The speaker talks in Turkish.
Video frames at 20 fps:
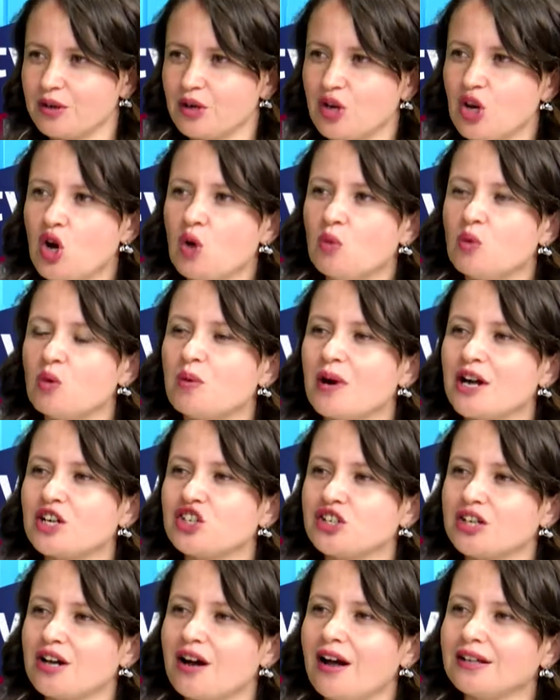Hı hı. Bu
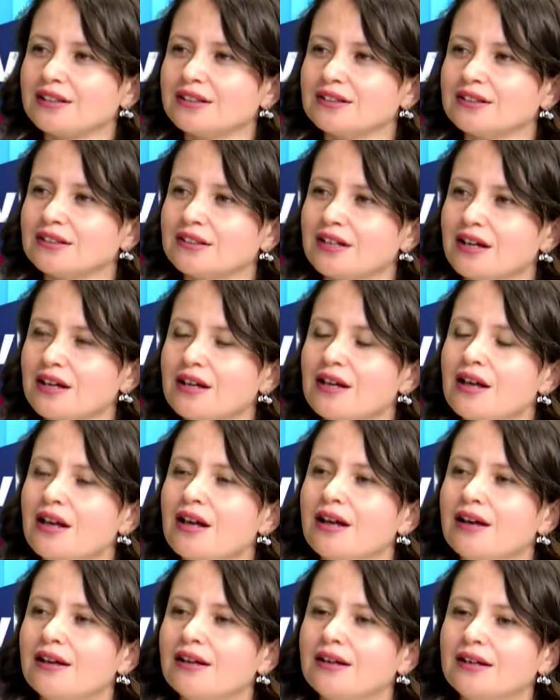başlık altında
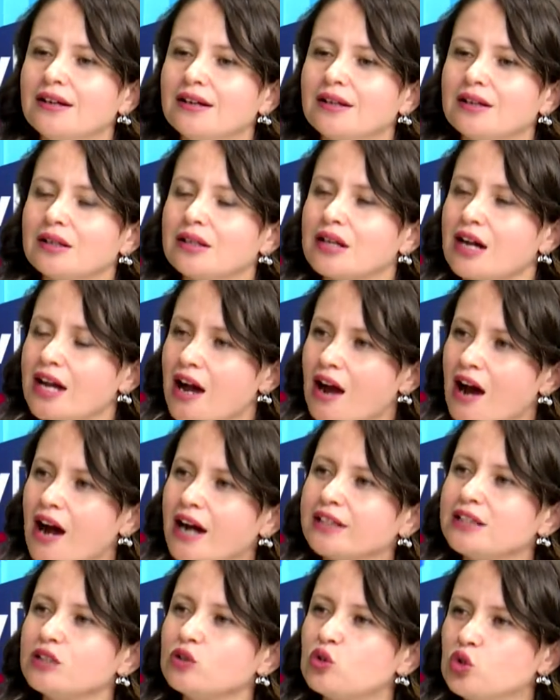e,
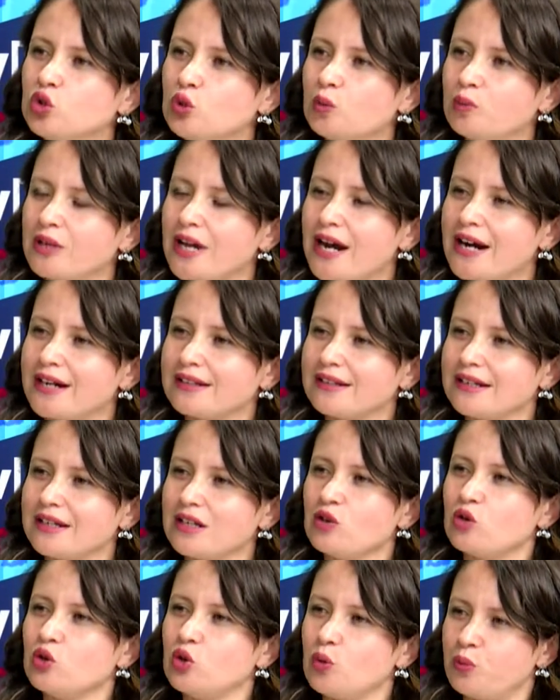Aydın Kulüpler diye
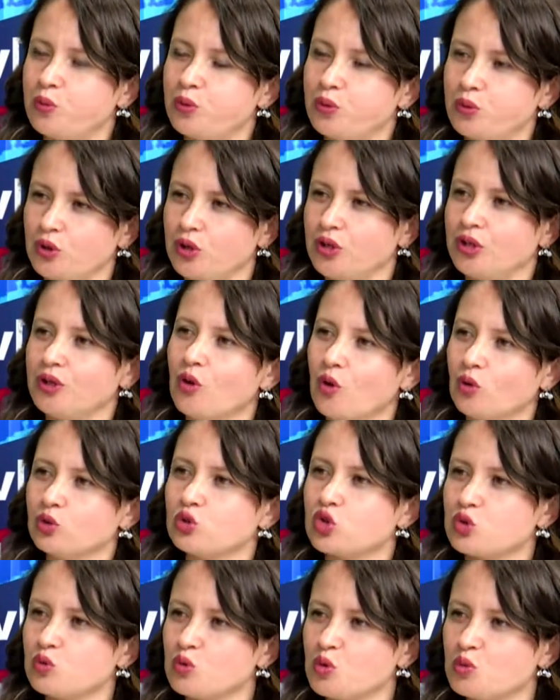kulüp e,
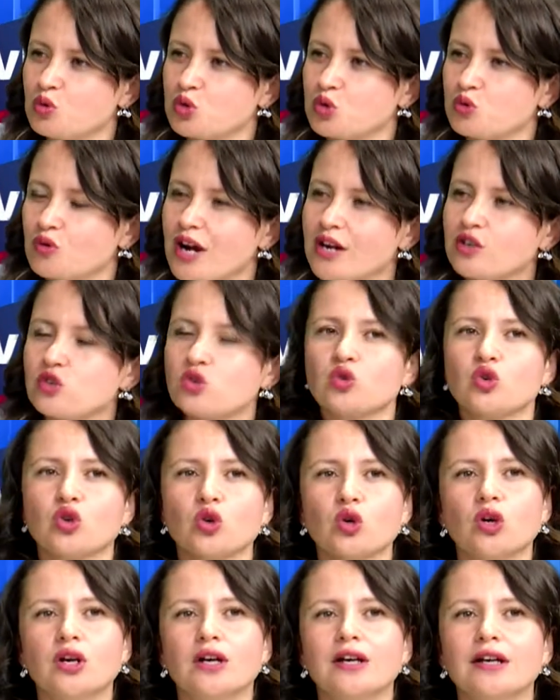oluşumumuz var. Çünkü
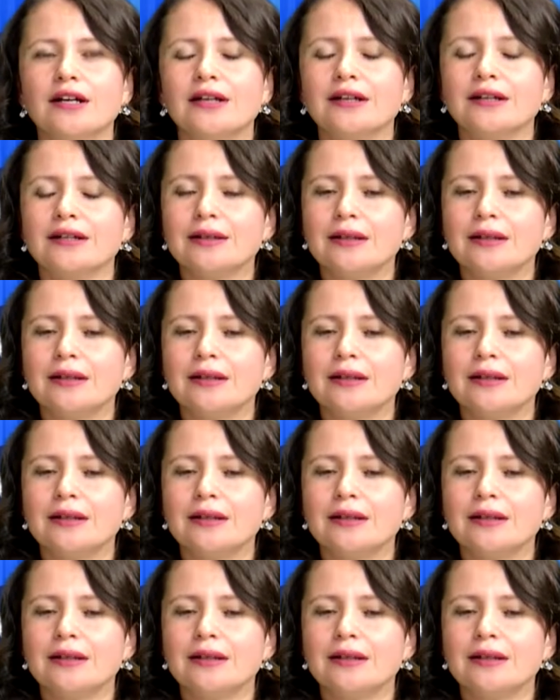e,